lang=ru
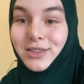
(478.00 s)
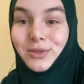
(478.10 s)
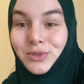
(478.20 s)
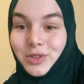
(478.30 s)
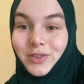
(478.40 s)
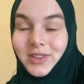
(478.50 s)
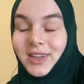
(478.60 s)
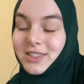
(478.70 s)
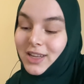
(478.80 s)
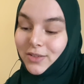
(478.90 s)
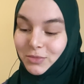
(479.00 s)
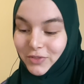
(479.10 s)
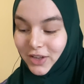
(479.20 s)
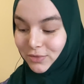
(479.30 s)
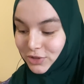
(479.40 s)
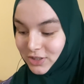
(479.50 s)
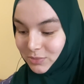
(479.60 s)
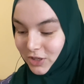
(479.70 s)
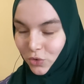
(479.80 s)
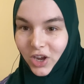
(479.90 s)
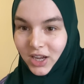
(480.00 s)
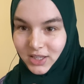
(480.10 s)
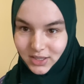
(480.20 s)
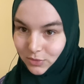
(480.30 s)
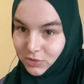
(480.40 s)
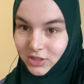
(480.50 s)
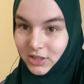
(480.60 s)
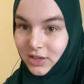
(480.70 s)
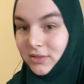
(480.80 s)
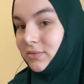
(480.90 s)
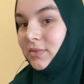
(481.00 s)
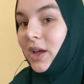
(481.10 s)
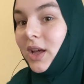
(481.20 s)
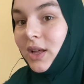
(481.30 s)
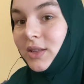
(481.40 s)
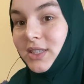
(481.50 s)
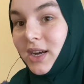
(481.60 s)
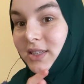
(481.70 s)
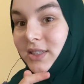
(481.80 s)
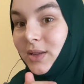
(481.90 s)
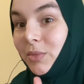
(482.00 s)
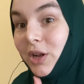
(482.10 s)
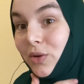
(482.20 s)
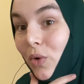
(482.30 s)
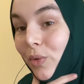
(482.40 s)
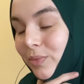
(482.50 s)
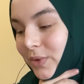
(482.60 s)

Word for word: Расул уже говорит, да оставим, давай его себе. Ну как-то это было так ну, сказано мельком.